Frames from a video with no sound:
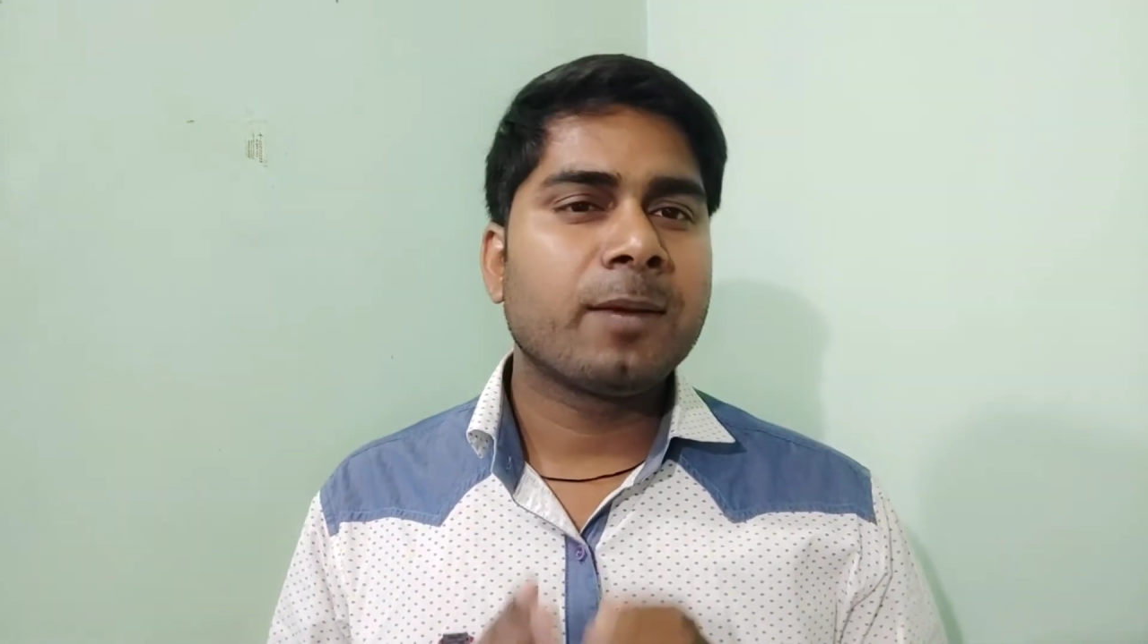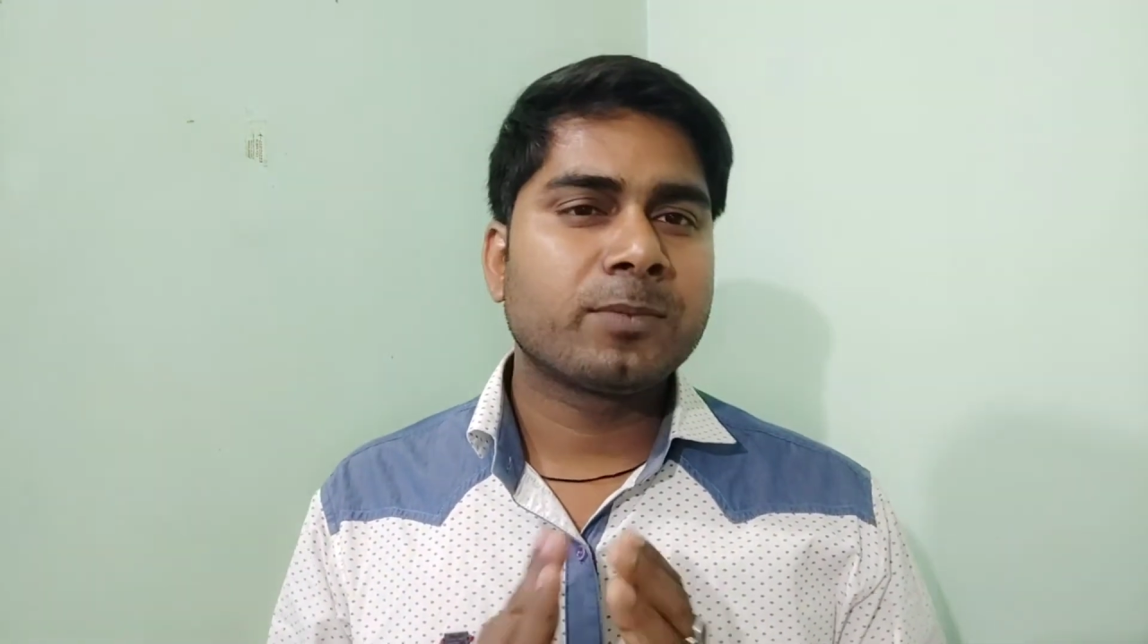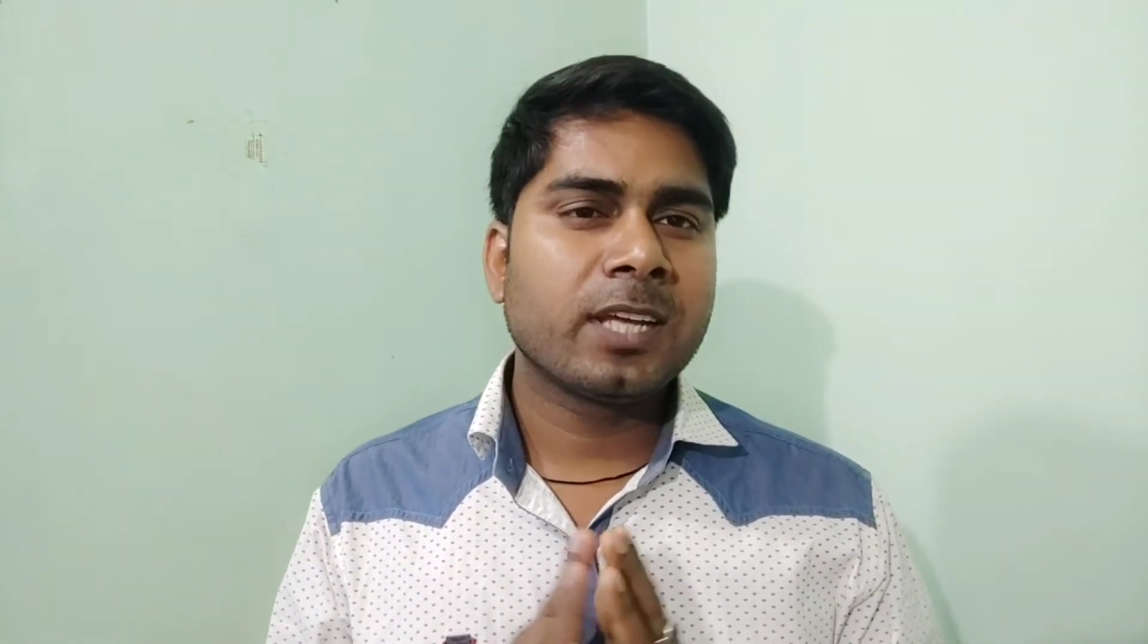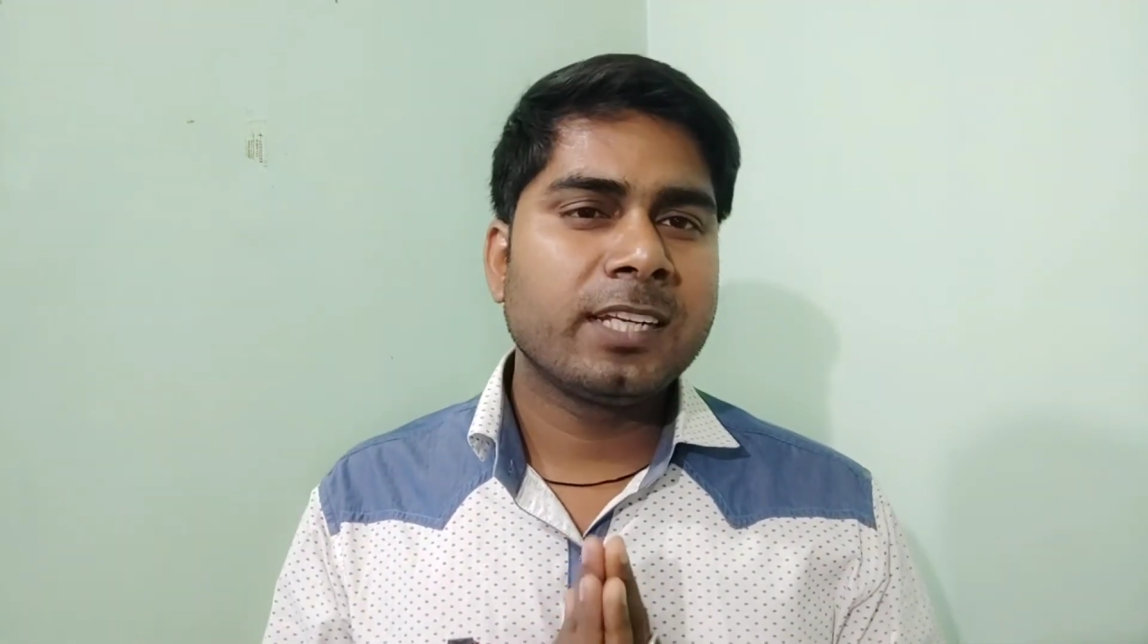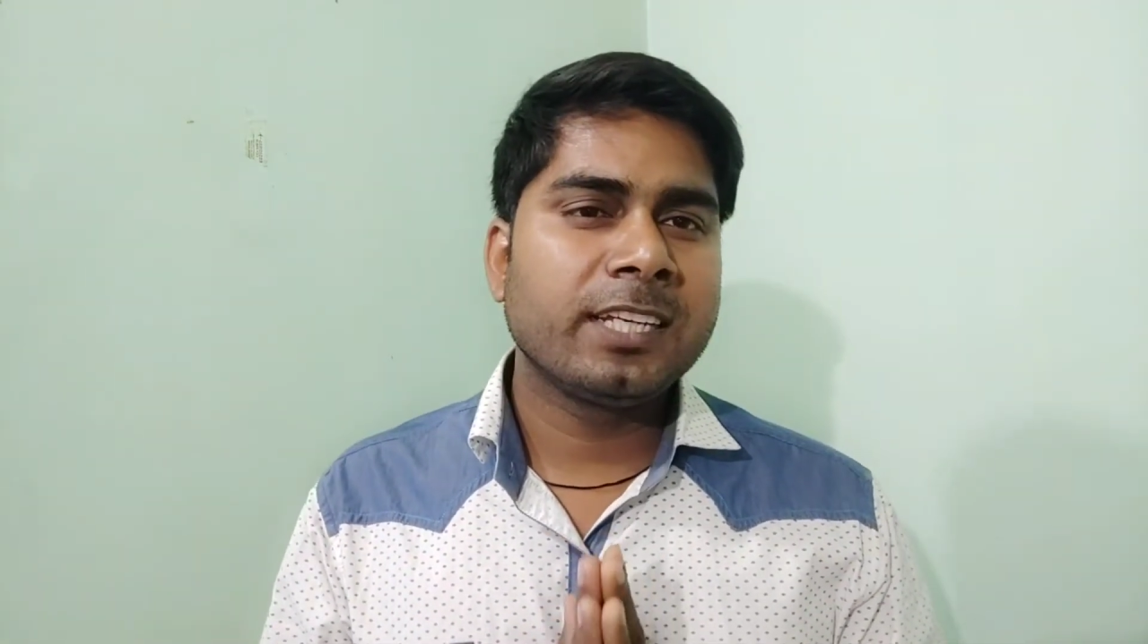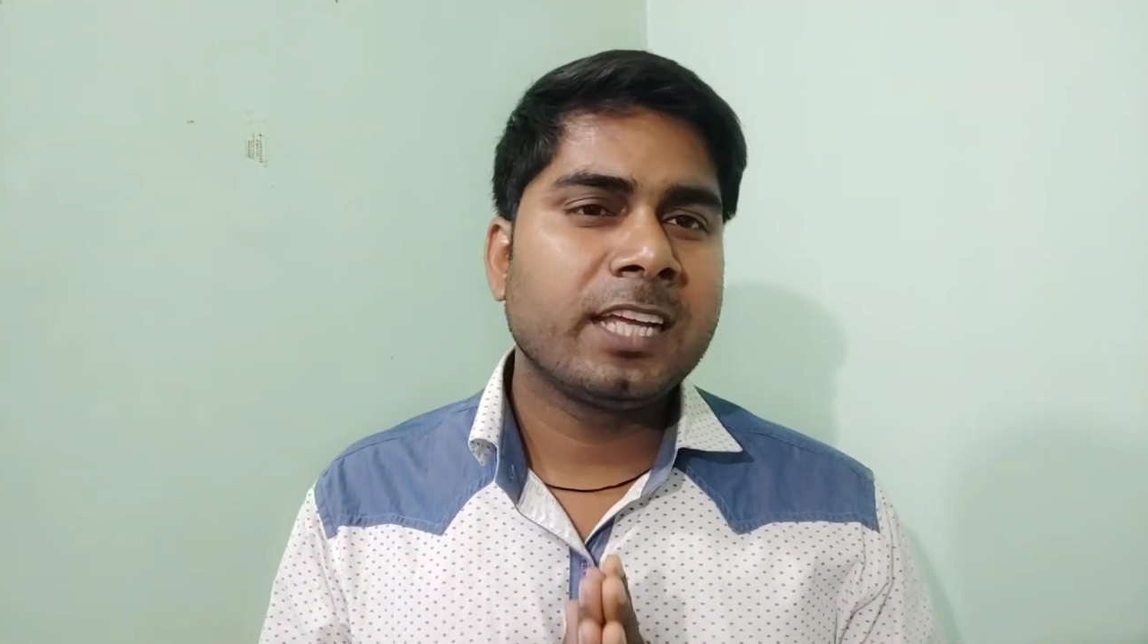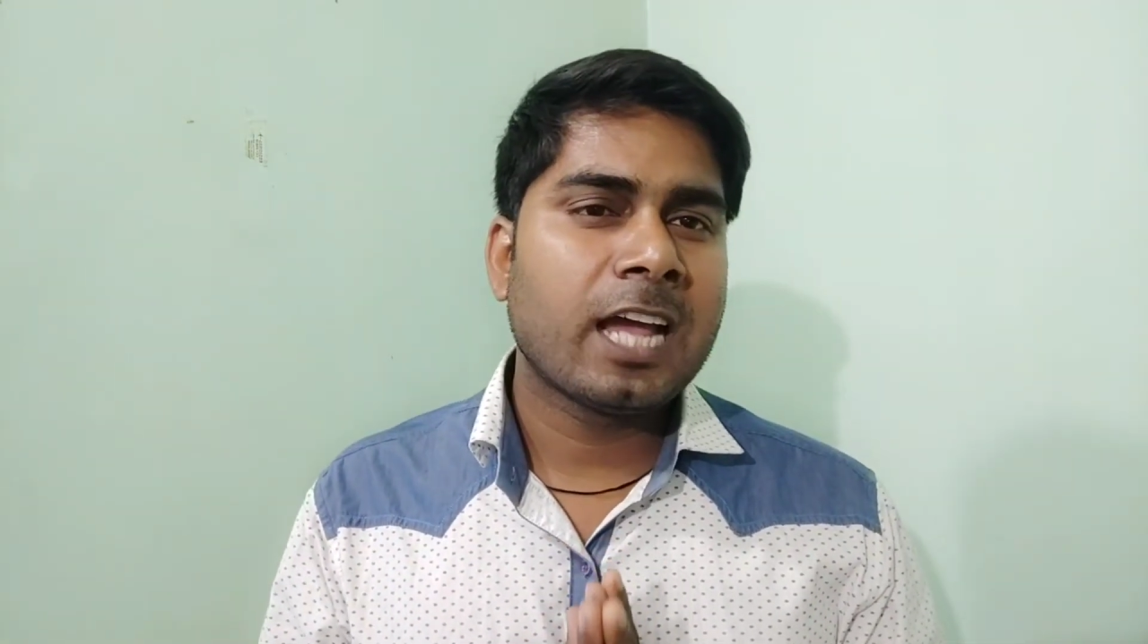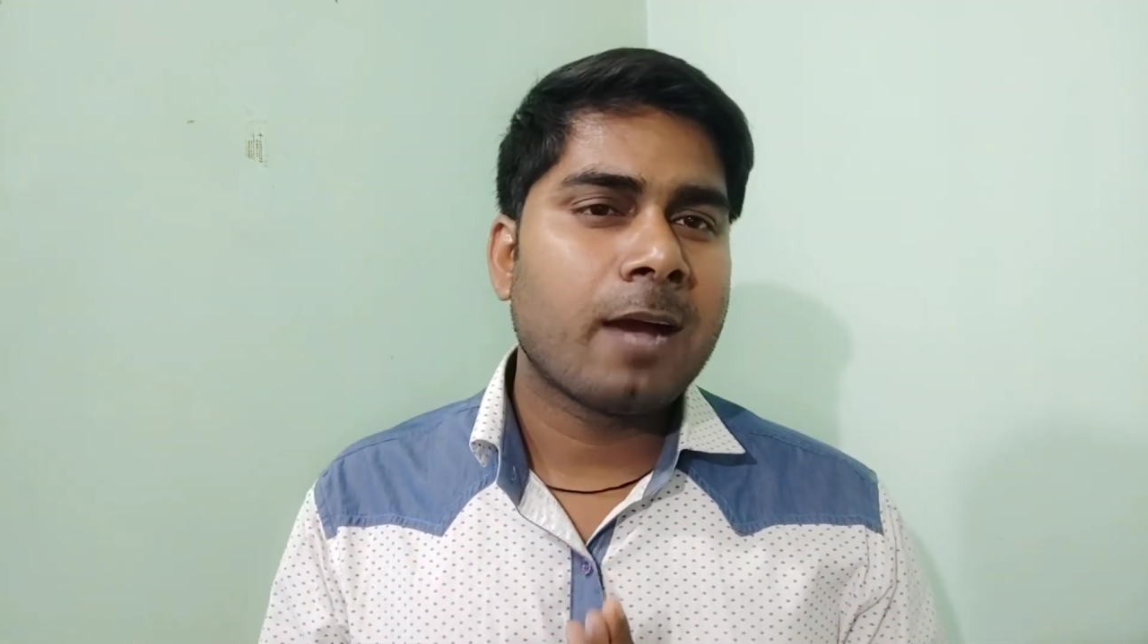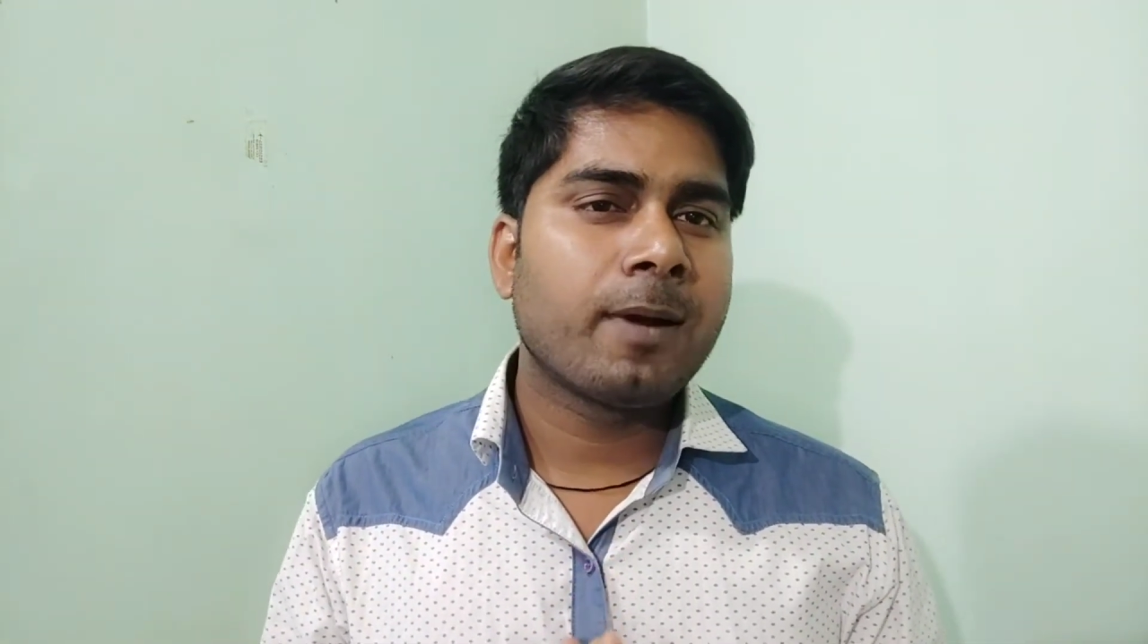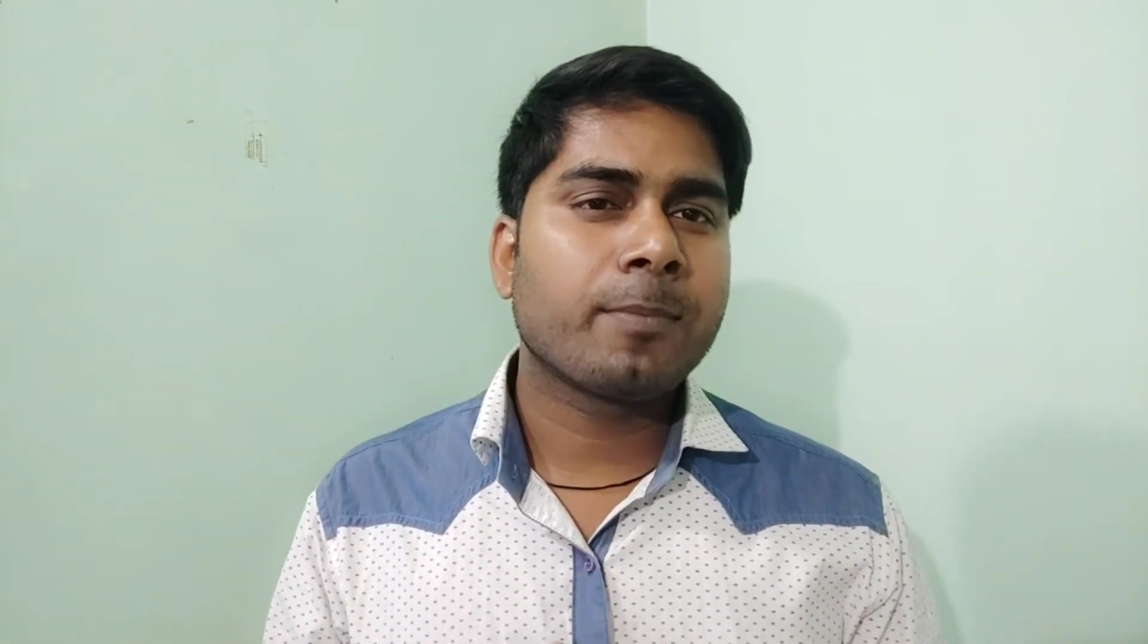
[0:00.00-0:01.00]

अब चलिए अब